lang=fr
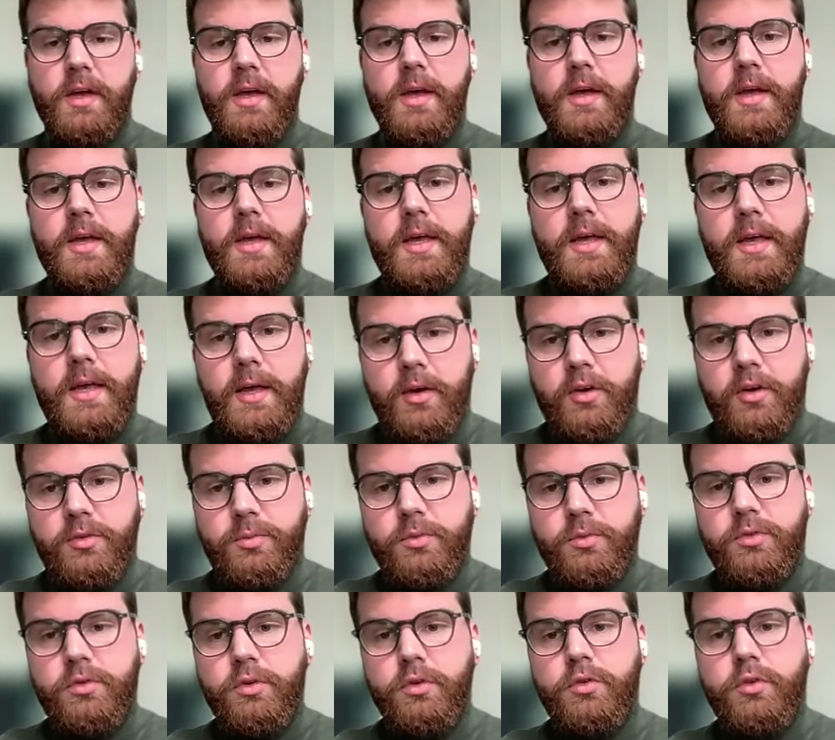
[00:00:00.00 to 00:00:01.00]
D'accord. Et je
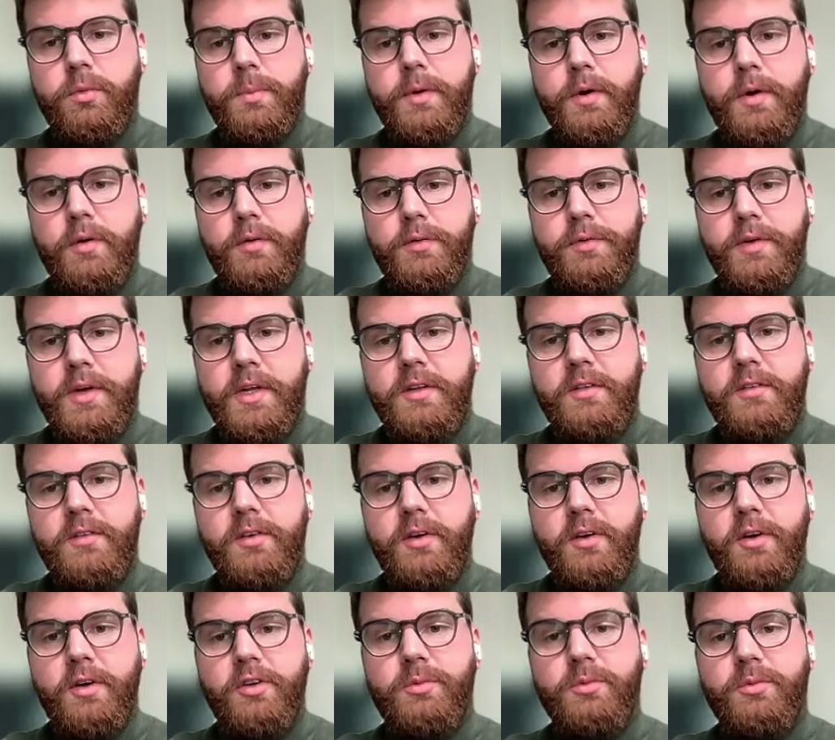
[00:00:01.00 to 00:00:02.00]
me suis occupé en fait,
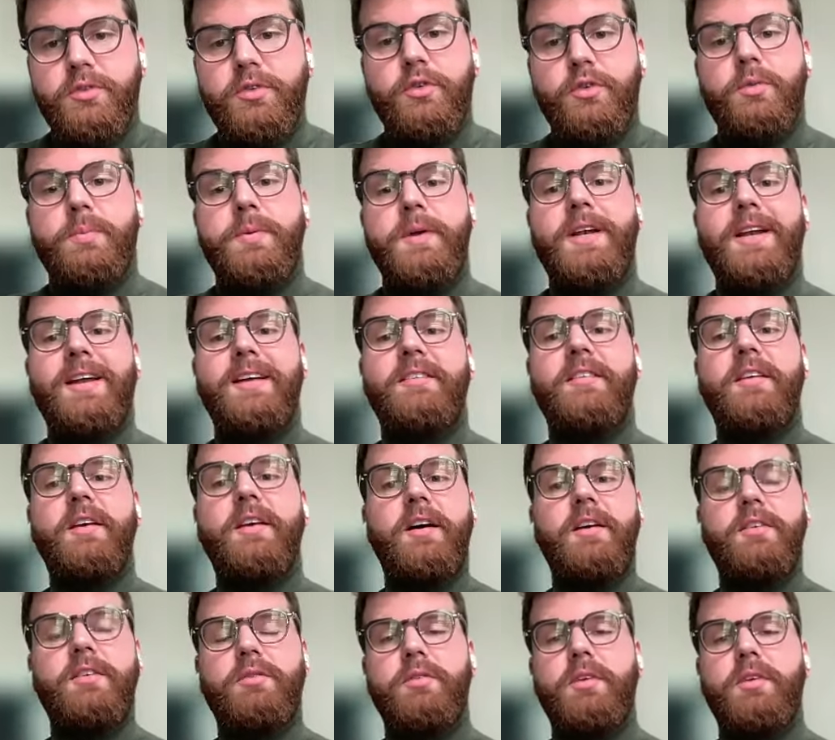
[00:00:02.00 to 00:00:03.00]
je me suis occupé de
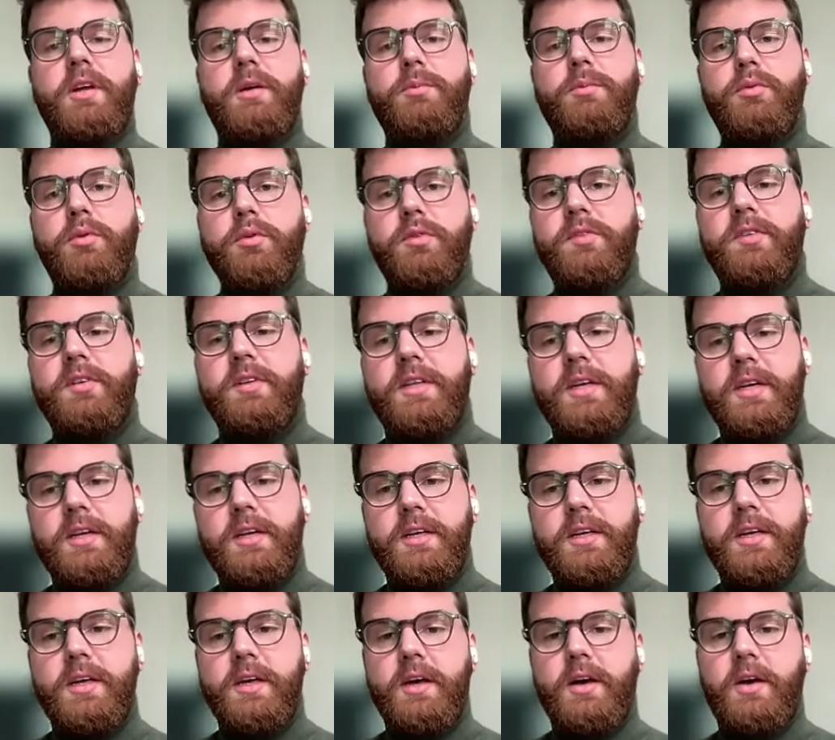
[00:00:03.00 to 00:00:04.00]
l'intégration de la bourse
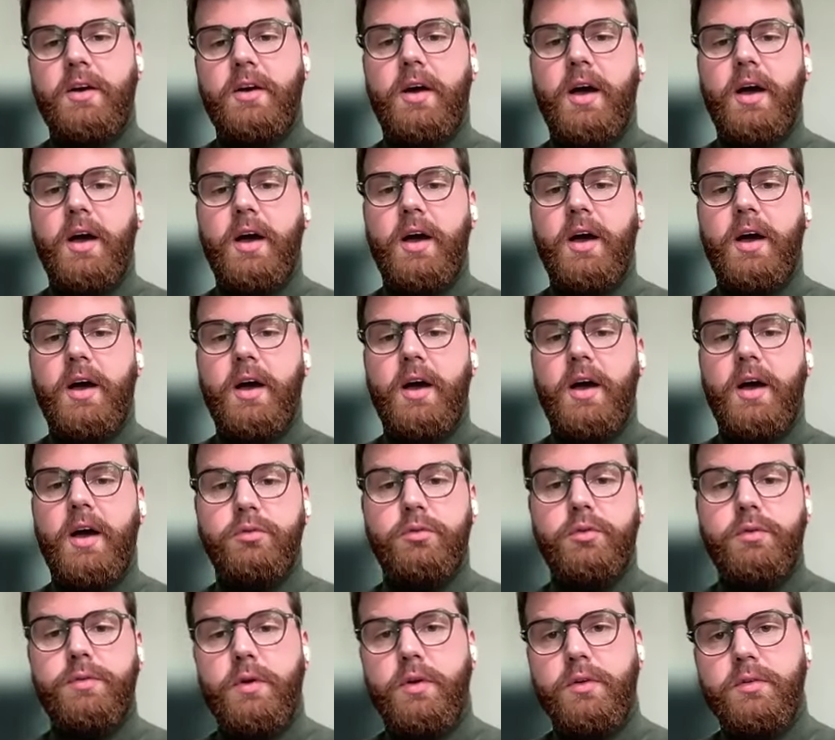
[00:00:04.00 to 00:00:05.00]
d'Italie à la
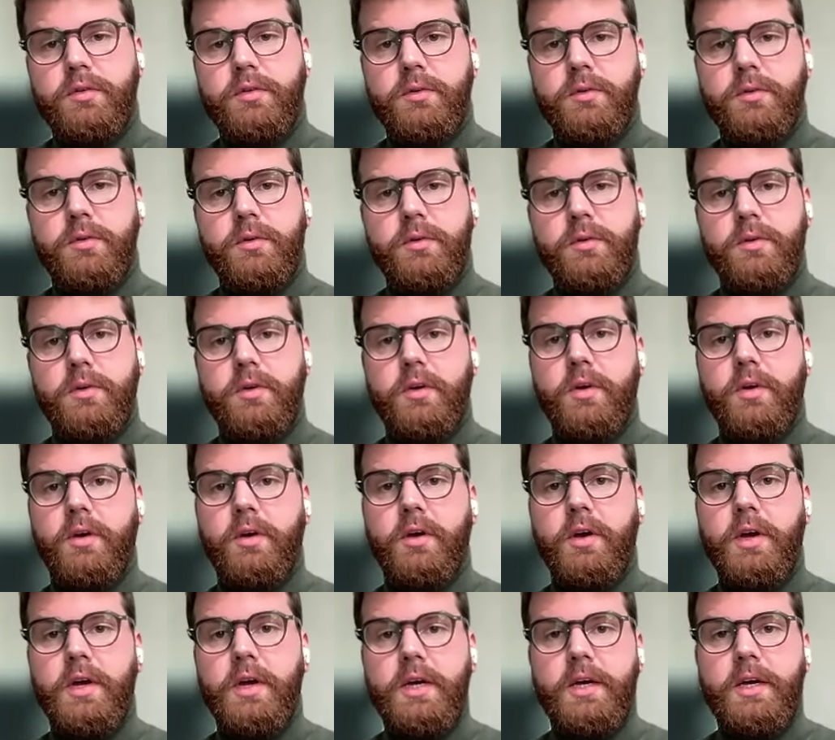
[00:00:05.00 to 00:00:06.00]
bourse de France. Donc,
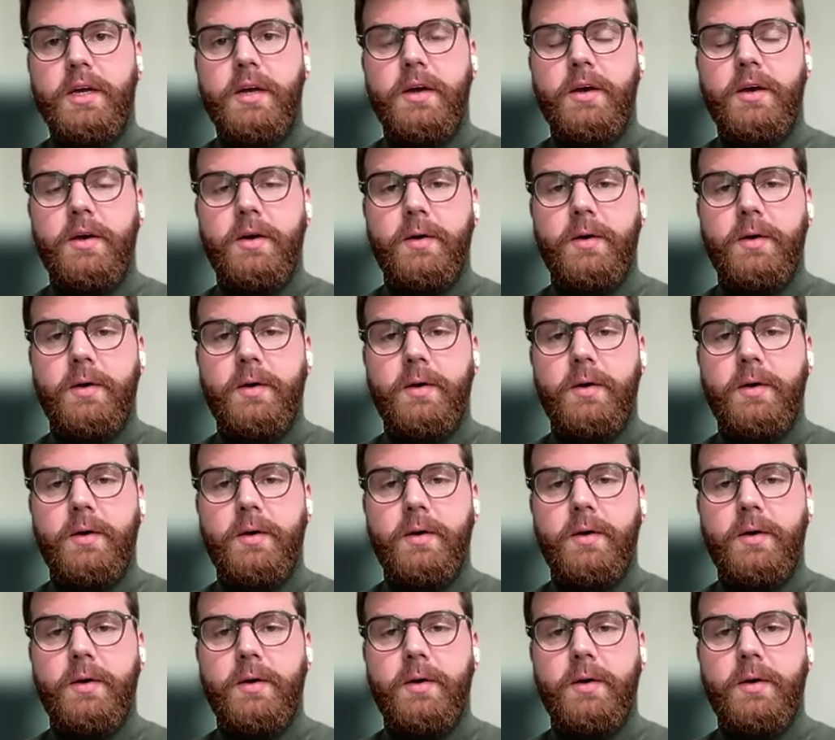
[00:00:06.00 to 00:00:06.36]
ouais.